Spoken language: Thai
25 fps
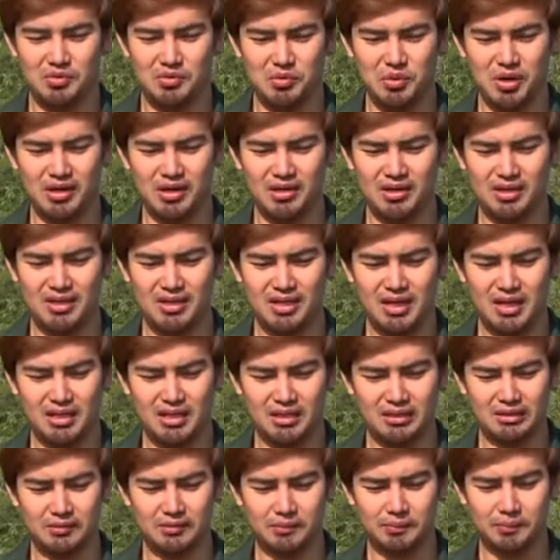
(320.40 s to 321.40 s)
ส่วนเรื่อง
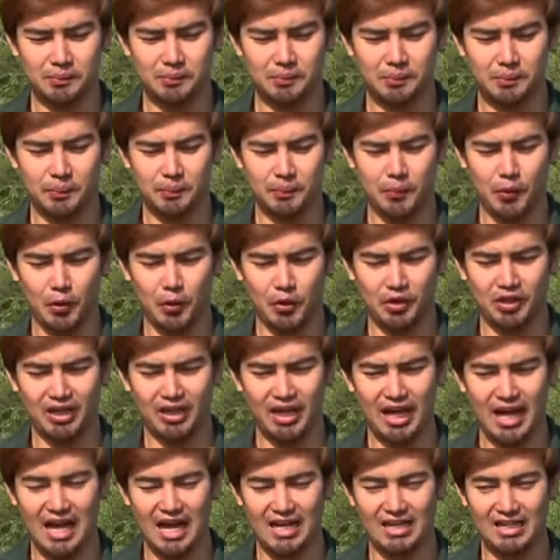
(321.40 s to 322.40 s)
ผล
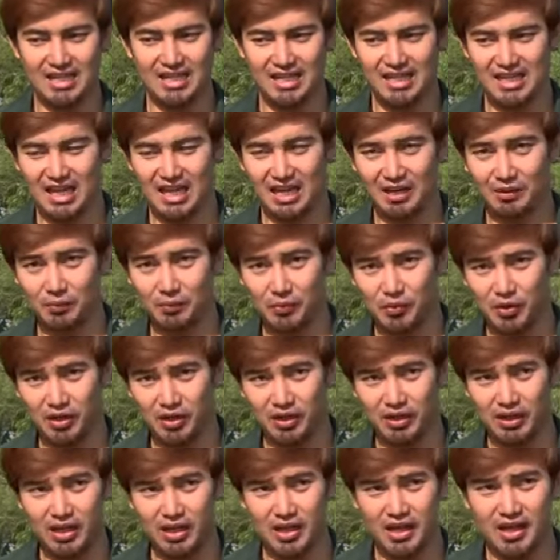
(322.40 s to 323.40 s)
ข้างเคียงพวก
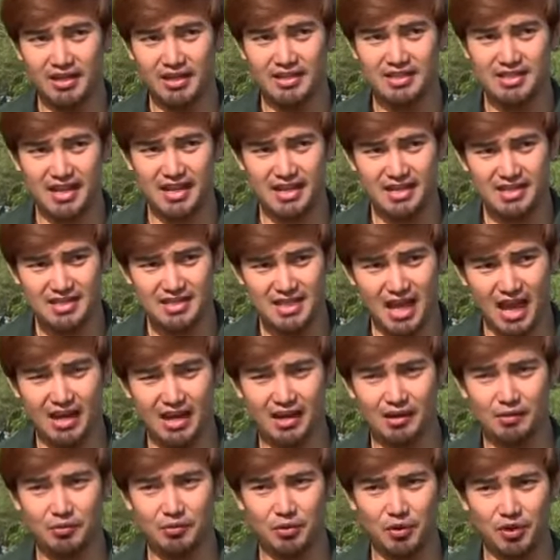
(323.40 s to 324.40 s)
ใจสั่น
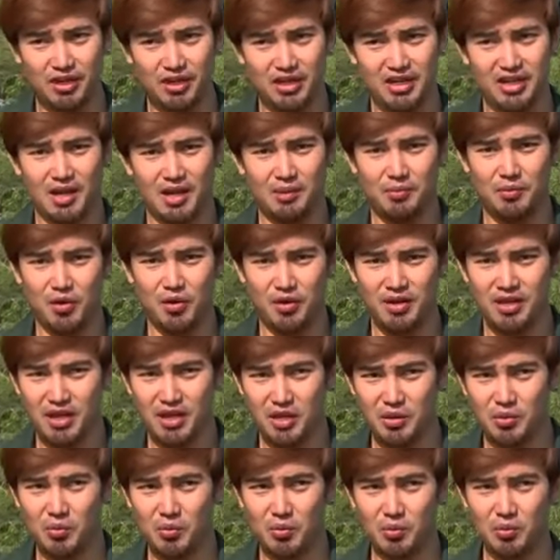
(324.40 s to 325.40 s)
พวกเหนื่อยพวก
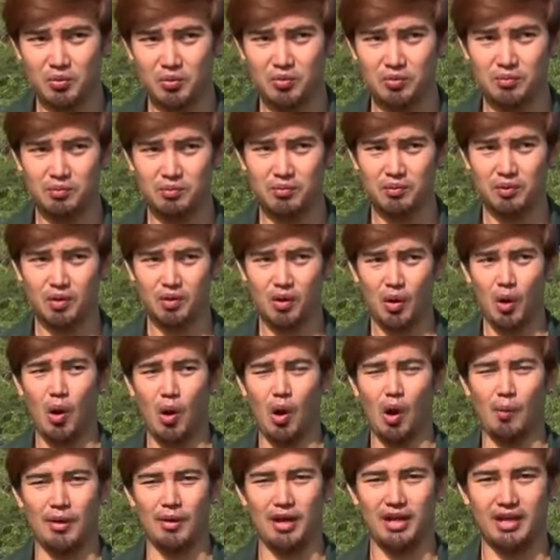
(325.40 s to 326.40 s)
หิวพวกห
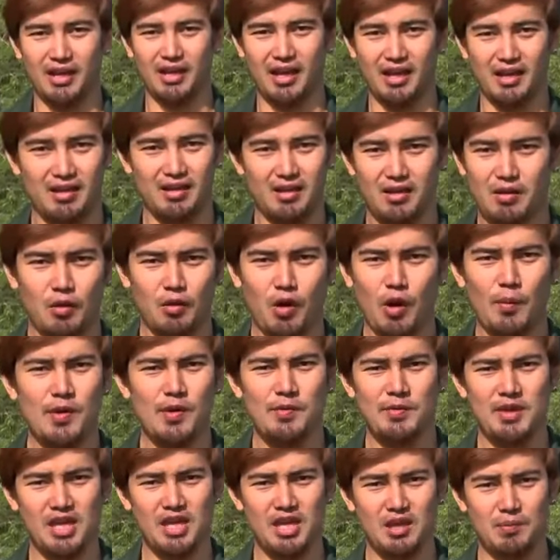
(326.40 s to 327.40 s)
อบอะไรเงี้ยก็
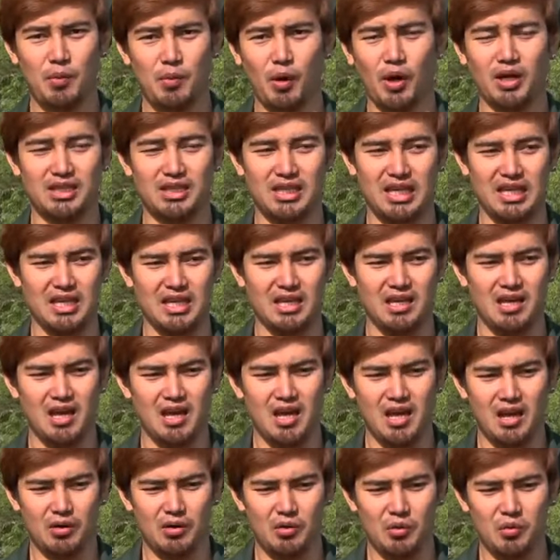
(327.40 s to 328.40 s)
ไม่มีปกติ
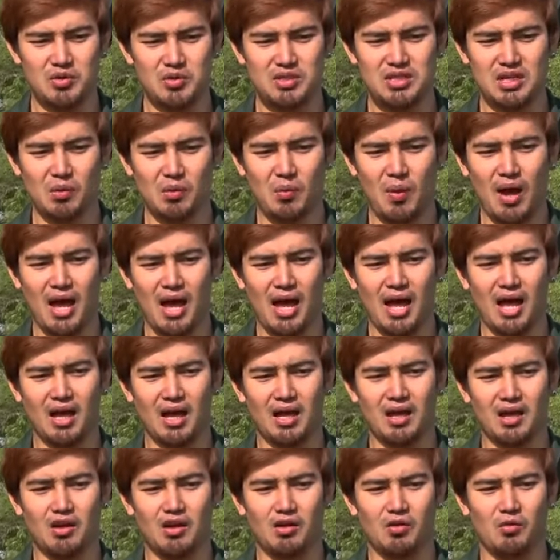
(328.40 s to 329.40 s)
รู้สึกว่า
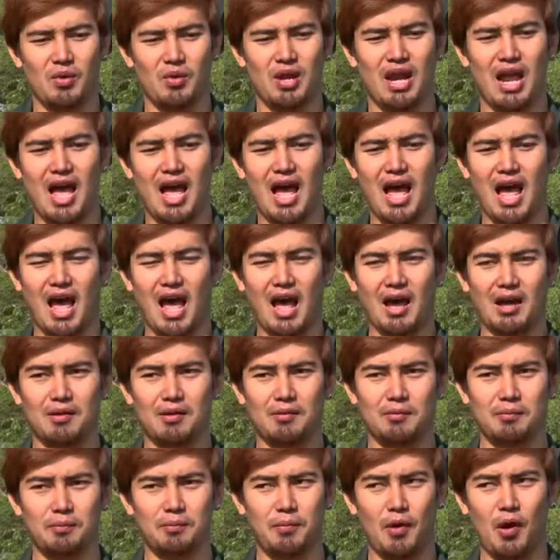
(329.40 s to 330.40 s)
เวลา
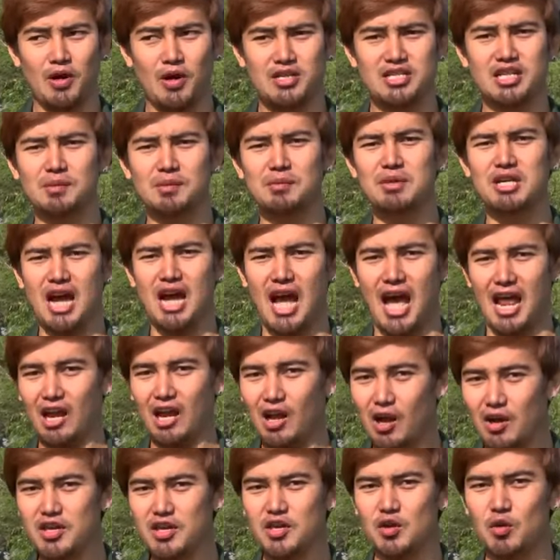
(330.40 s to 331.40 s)
พอถึงมื้ออาหาร
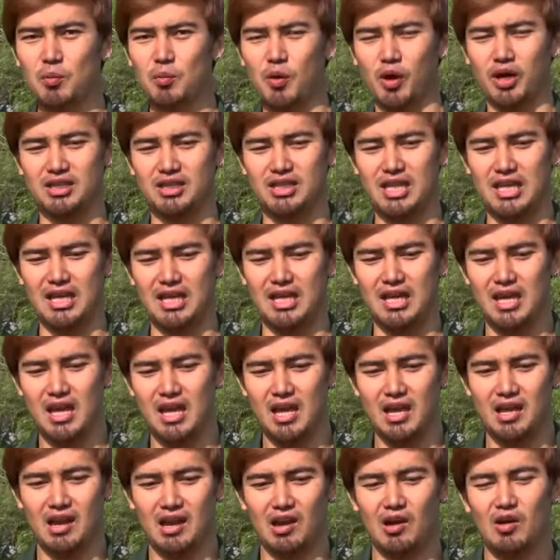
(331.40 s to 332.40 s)
แล้วก็หิวปกติ
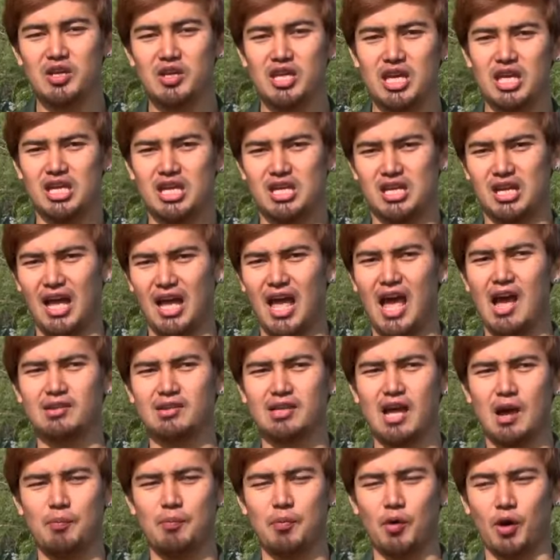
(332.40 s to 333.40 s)
แล้วก็กินข้าว
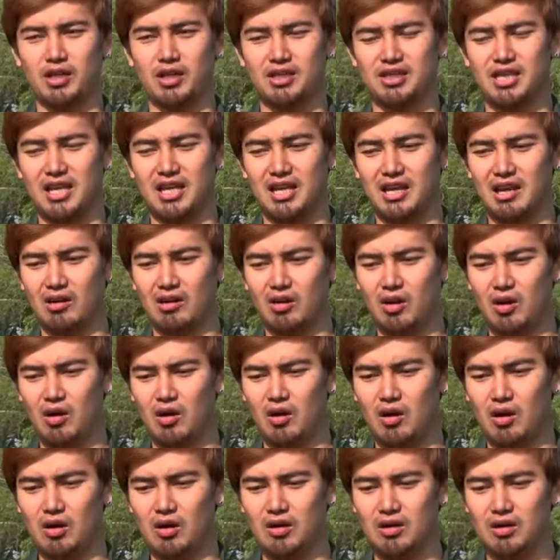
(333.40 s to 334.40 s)
ตามปกติแล้วก็